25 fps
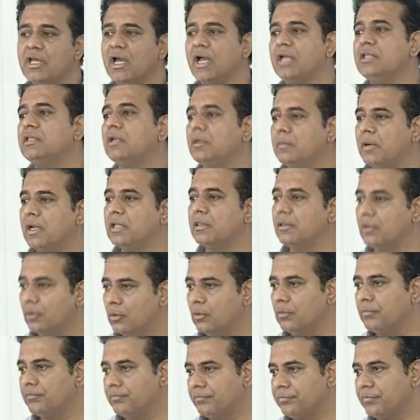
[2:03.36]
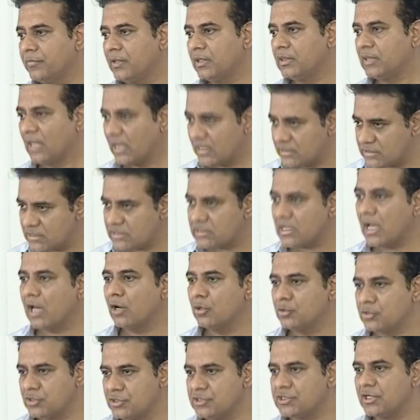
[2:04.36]
హైదరాబాద్లో దయచేసి
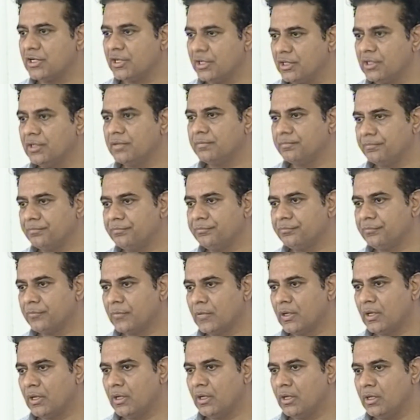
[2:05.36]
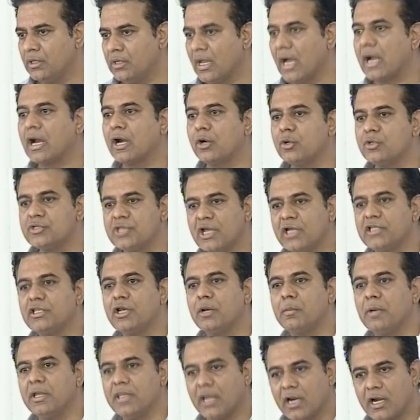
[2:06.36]
ఆలోచించండి ఎక్కడి నుంచి
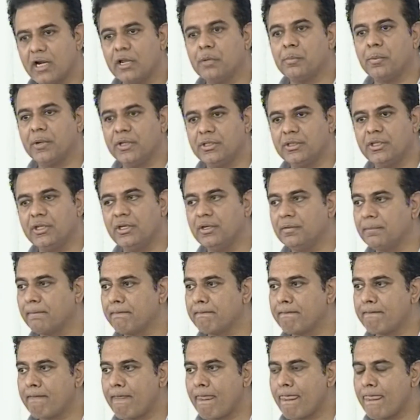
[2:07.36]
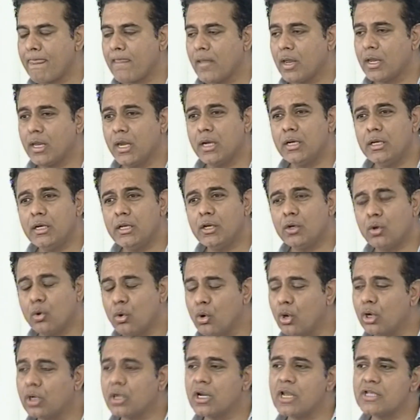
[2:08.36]
హైదరాబాద్ ఎక్కడికి పోయింది ఎన్ని
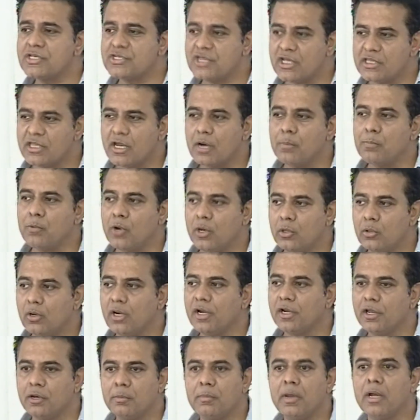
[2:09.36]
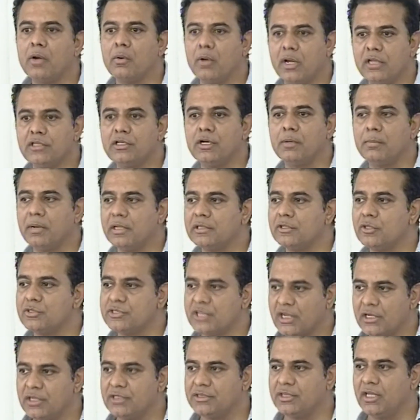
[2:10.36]
కోట్ల చెదరపు అడుగుల నిర్మాణం హైదరాబాద్లో
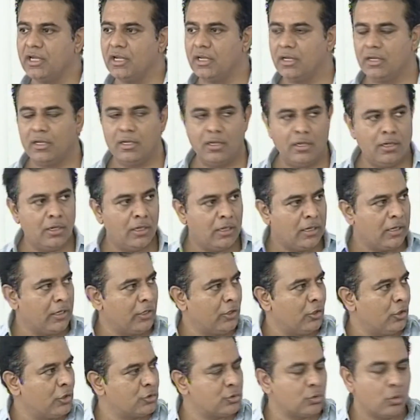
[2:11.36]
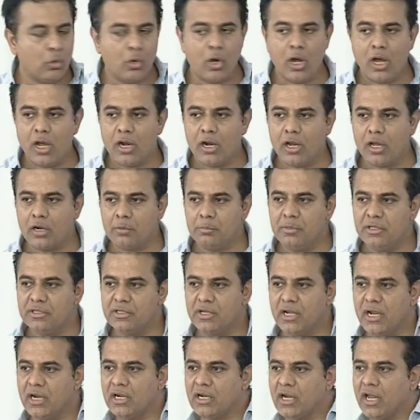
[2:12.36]
జరిగితే ఈరోజు ఓఆర్ఆర్
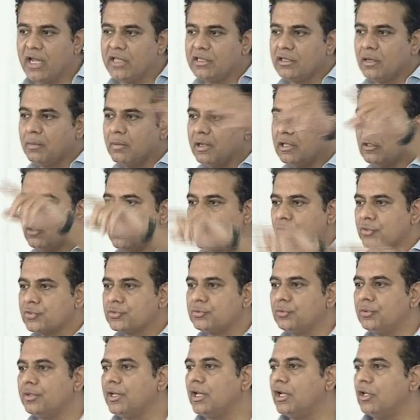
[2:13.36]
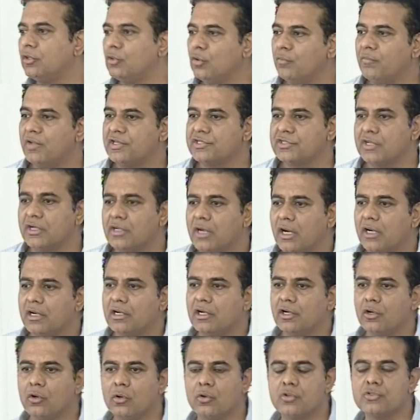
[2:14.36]
మీదుగా ఇట్లా హైదరాబాద్లోకి వస్తుంటే ఏదో వెస్ట్రన్
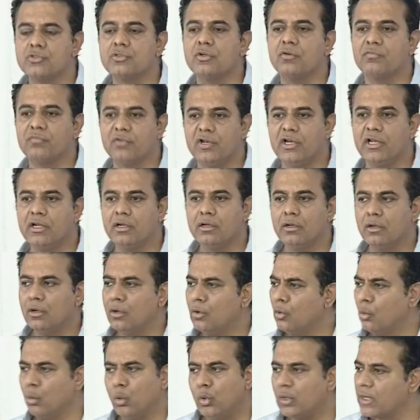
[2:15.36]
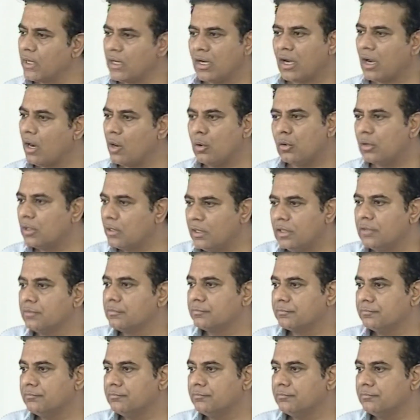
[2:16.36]
కంట్రీలోకి వస్తున్న ఫీలింగ్ ఊరికైనా రావడం లేదు